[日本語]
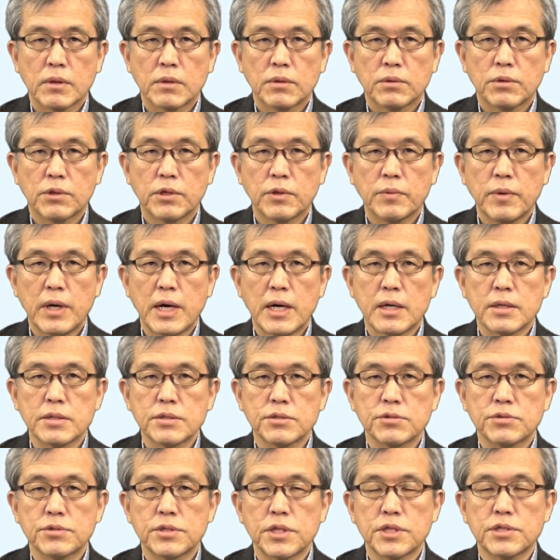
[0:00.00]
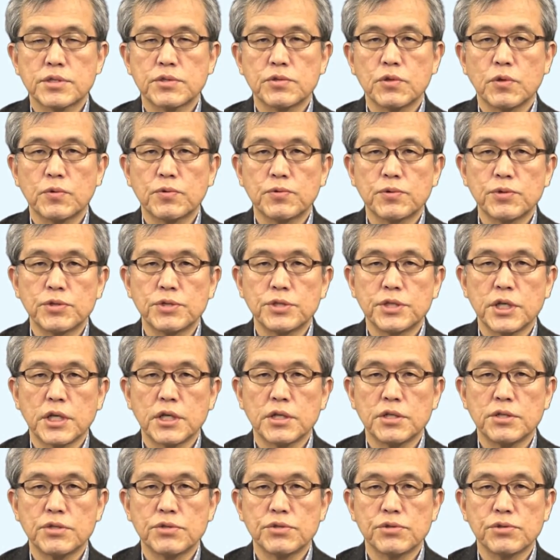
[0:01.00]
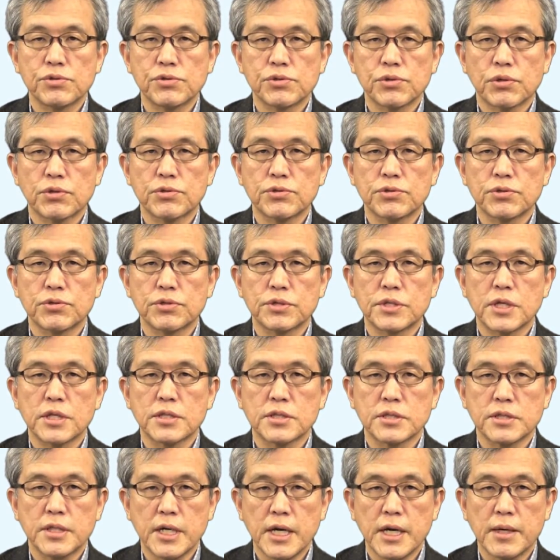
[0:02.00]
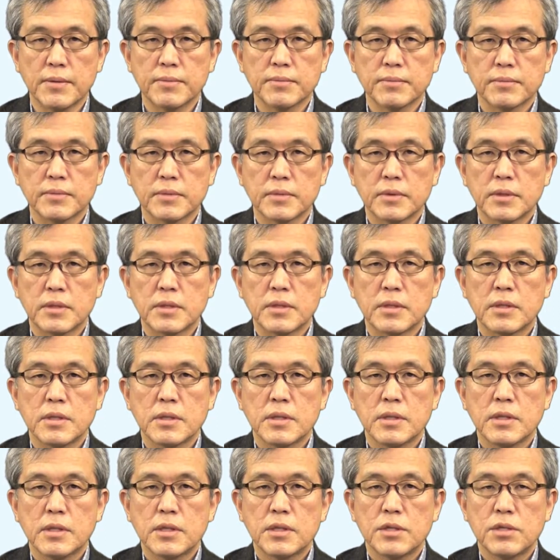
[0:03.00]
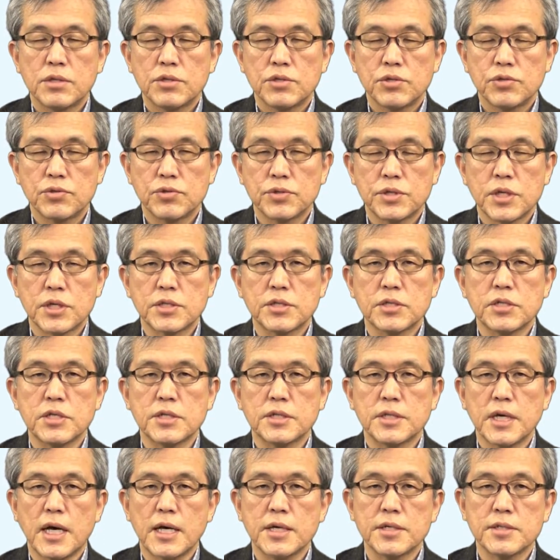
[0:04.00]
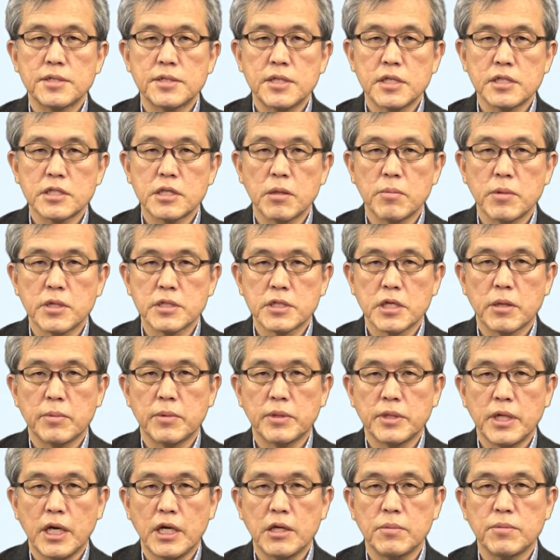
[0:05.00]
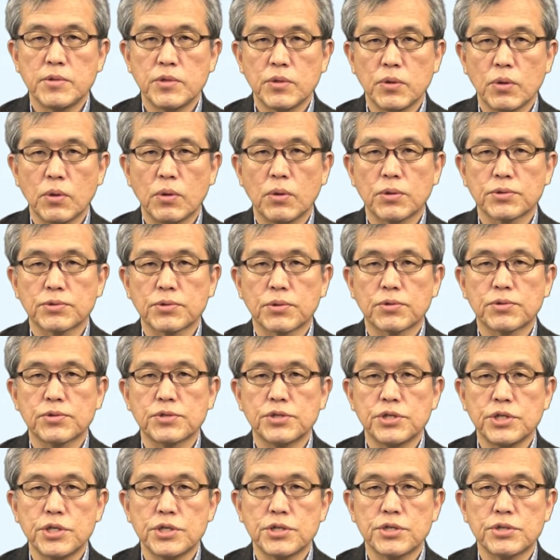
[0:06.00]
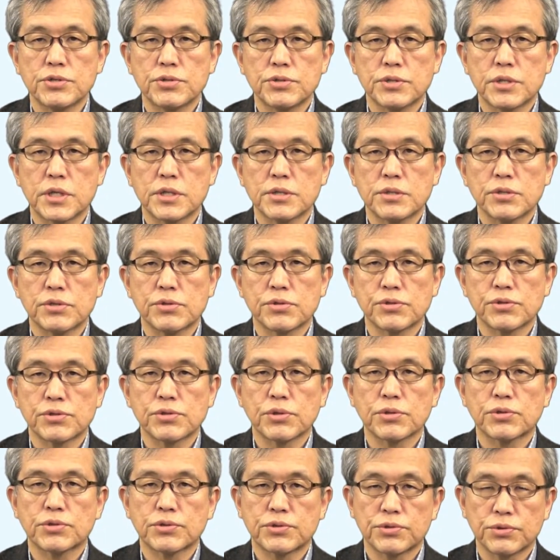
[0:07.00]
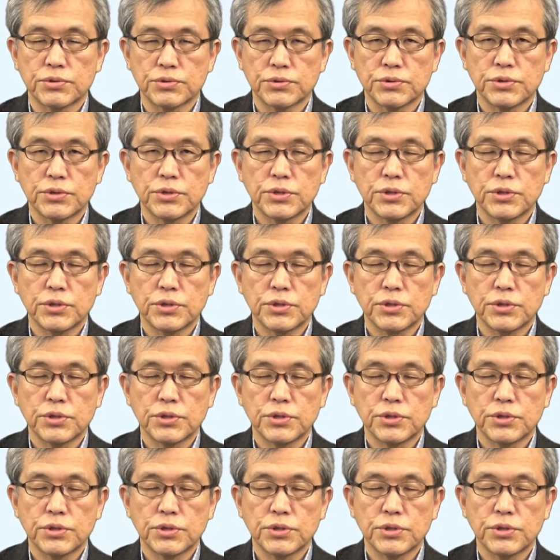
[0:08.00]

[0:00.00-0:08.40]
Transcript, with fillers: これは主説を副詞的に就職する説で、主説に対してさまざまな意味を補足し、就職する。